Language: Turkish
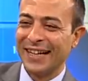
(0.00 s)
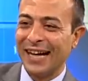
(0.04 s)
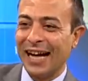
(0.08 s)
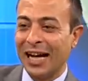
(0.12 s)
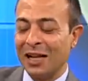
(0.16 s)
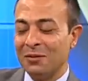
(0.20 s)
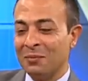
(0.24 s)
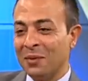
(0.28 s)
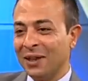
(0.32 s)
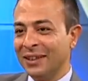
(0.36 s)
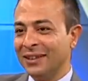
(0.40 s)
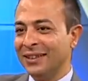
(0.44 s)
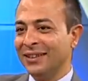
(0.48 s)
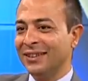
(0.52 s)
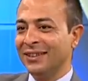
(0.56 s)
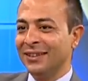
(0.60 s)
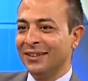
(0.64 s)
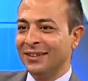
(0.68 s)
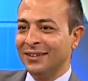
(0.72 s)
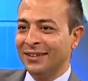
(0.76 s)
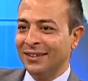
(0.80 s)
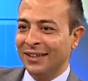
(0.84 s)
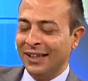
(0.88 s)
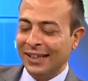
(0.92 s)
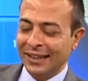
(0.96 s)

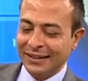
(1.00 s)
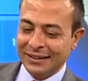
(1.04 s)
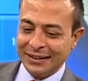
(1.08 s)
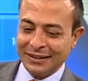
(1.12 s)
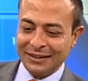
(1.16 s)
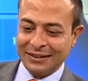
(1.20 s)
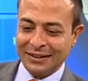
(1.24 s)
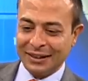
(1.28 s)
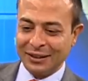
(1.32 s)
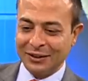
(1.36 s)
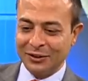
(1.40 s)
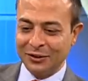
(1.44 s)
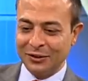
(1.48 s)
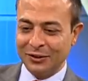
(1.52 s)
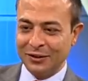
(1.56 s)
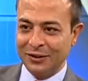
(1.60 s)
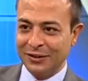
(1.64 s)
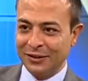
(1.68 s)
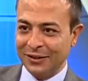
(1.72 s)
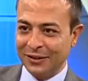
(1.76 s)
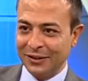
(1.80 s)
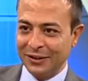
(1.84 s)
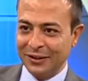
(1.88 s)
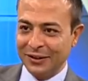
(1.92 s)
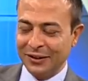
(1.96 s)
Almanya'nın esasen
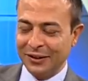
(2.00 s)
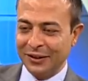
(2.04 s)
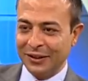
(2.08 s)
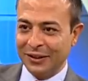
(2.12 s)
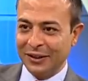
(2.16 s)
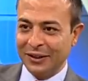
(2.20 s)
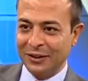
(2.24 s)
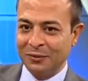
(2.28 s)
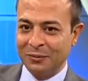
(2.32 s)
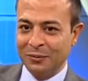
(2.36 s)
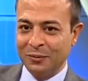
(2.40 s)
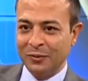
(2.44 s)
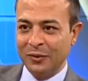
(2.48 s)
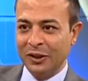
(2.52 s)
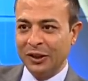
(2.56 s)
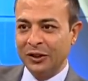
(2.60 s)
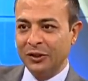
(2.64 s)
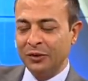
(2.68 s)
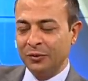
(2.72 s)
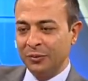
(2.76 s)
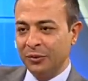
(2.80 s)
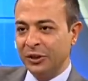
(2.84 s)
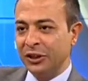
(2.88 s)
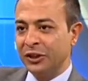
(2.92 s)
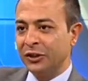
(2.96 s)
e,
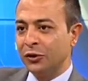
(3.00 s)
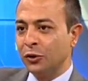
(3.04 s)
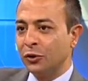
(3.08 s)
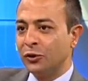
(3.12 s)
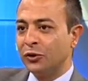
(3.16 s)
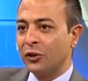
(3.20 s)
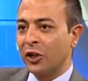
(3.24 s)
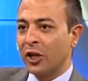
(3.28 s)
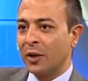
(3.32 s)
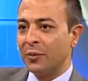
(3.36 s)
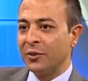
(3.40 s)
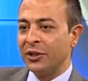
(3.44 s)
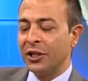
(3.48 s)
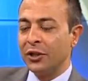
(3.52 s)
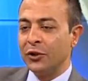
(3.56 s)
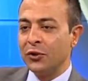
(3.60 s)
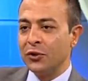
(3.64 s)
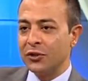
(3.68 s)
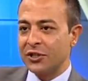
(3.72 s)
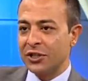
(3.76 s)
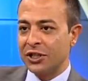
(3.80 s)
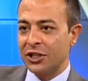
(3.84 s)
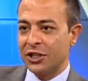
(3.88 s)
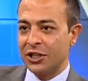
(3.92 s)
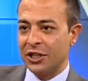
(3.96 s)
biz güz döneminde
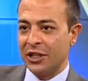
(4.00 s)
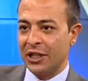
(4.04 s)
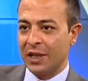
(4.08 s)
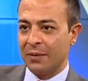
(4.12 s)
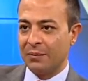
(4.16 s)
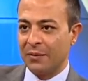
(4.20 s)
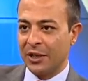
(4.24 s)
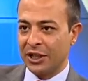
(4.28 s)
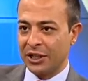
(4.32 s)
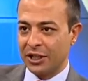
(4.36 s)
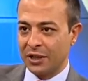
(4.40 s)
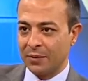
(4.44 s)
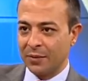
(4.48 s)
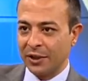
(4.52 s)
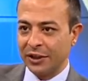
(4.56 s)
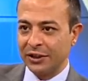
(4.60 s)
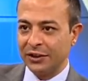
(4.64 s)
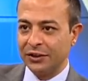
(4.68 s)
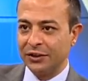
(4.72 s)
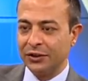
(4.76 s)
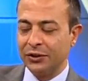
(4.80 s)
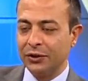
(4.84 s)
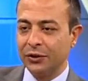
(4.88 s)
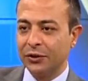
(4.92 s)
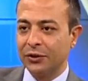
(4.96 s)
100 kişiyle başlamak
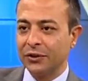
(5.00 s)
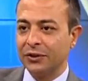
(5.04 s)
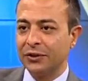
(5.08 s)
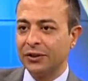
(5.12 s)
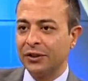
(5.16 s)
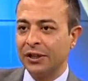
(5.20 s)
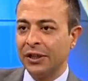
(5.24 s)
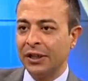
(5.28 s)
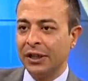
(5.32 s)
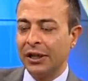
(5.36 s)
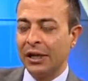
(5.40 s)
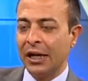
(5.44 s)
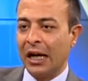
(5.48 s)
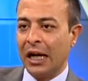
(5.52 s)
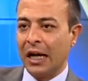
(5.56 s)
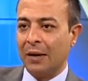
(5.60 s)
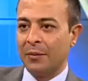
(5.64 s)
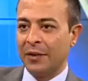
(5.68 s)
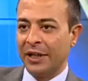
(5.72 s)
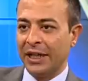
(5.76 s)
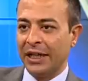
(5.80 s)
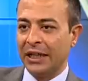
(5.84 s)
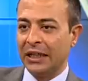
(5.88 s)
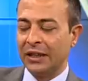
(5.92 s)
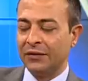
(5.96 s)
istiyoruz. Hı hı.
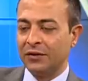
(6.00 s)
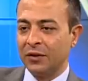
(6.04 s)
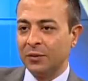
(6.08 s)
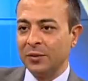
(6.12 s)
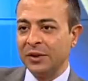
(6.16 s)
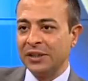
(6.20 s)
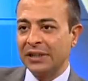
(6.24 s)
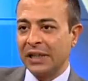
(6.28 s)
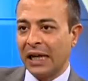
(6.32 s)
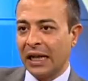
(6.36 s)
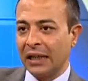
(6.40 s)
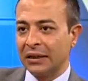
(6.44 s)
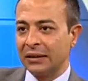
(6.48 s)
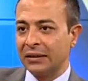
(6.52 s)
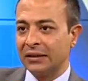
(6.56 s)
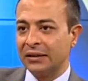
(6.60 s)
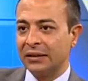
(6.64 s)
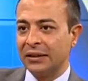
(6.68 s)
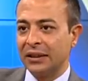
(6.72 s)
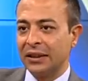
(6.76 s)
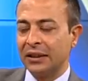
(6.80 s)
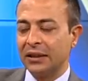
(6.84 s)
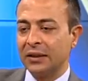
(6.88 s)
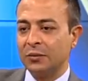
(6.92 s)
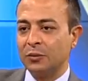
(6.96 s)
Ama hedefimiz 6
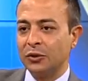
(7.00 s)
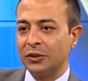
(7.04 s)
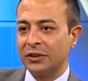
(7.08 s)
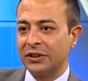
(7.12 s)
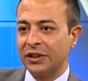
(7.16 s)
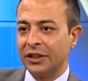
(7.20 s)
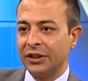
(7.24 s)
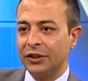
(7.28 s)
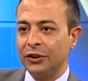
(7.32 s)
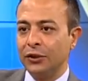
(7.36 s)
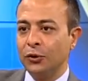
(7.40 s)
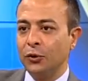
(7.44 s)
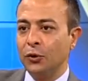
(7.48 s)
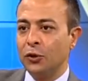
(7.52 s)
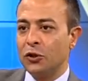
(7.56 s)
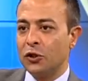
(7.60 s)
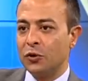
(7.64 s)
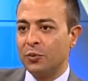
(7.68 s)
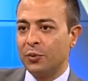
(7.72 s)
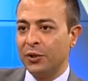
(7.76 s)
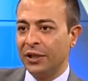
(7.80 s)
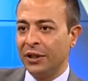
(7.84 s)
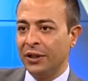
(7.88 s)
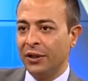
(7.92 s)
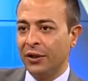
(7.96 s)
senede bu sayıyı
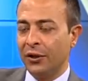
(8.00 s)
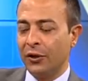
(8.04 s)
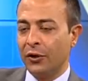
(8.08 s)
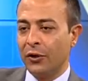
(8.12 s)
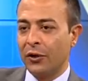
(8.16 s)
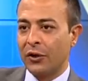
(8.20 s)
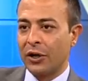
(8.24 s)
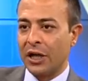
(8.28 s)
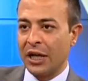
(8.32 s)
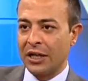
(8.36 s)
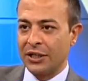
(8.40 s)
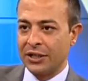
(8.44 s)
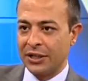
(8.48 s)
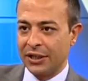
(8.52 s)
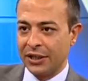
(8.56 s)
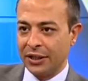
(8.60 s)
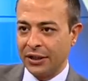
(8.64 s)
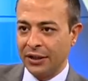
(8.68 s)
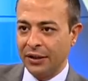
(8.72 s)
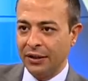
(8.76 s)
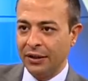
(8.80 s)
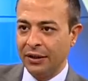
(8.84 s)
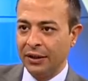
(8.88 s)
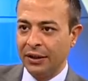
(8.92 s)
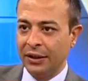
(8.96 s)
3 bin
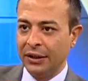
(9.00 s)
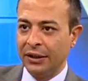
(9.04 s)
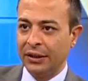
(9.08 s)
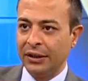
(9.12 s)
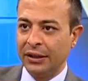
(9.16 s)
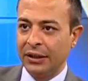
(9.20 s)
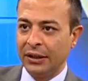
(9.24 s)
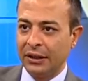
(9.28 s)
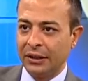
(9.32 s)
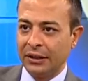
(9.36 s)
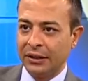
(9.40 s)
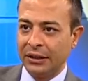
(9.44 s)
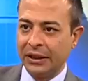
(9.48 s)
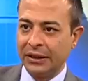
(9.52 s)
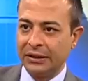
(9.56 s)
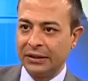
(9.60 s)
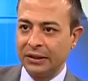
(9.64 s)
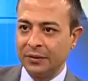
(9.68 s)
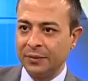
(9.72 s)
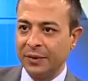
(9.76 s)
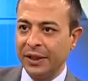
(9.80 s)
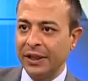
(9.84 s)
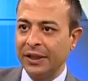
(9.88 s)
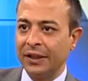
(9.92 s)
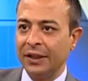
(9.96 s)
öğrenciye hı hı. E,
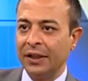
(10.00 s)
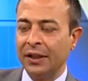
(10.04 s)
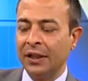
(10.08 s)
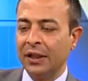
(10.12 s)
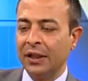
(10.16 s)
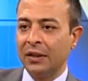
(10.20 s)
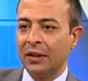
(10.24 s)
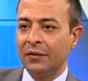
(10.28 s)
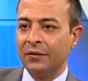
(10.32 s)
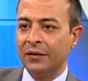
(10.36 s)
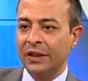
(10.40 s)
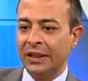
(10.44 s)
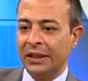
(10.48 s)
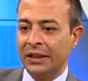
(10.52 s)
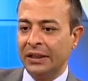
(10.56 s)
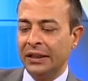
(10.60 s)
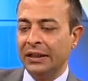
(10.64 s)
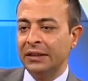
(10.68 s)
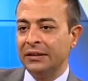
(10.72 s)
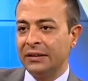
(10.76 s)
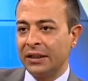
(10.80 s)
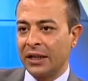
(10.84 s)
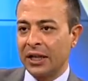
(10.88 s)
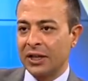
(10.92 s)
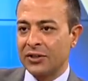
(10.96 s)
getirmek ve
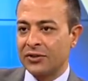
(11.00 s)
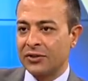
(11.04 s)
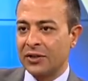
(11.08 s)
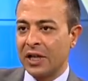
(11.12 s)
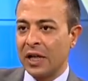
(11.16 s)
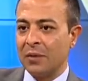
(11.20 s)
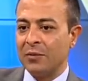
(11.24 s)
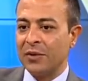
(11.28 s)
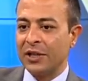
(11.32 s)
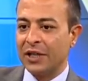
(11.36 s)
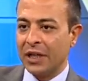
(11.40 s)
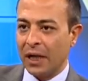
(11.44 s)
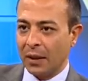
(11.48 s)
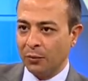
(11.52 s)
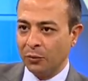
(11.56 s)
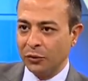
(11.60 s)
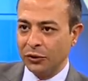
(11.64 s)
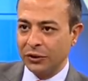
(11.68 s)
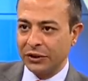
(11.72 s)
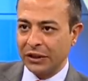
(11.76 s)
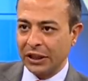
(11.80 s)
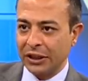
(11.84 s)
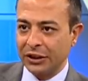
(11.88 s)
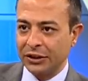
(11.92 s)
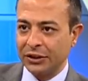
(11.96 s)
internasyonal bir
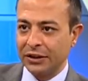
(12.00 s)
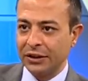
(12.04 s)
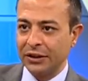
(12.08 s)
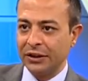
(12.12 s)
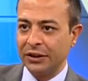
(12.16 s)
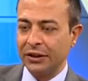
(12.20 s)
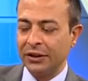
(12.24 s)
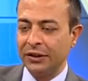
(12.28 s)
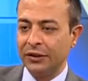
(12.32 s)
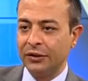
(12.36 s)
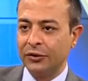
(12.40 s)
kampüs açtık.